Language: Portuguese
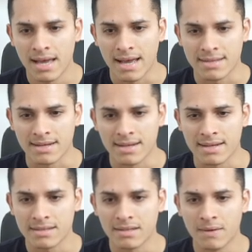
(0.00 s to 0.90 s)
Essa
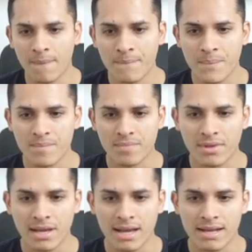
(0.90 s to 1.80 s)
questão
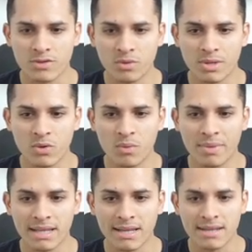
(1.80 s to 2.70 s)
é sobre
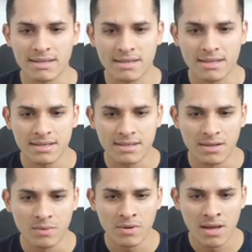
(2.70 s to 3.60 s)
competências que
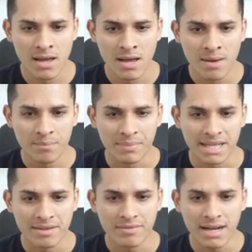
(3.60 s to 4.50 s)
são
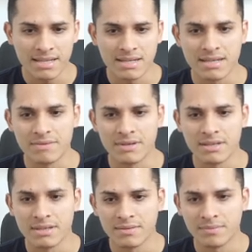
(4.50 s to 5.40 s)

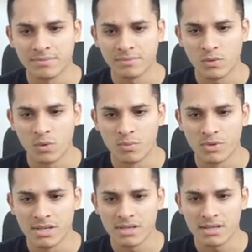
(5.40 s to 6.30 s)
privativas do
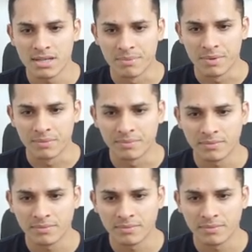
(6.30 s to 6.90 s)
município.